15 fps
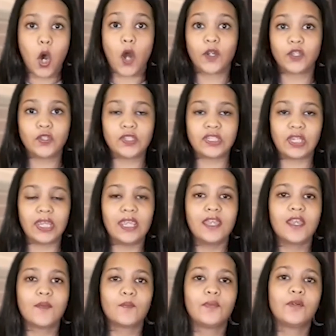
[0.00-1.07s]
और दूसरी
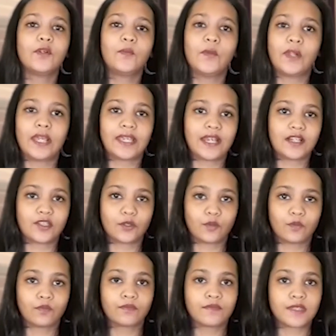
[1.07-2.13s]
भूल भुलैया टू
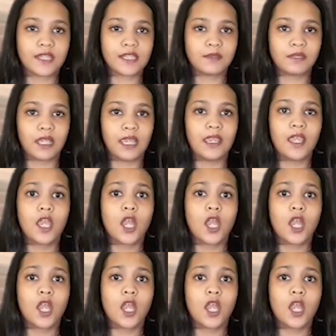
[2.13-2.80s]
जिसने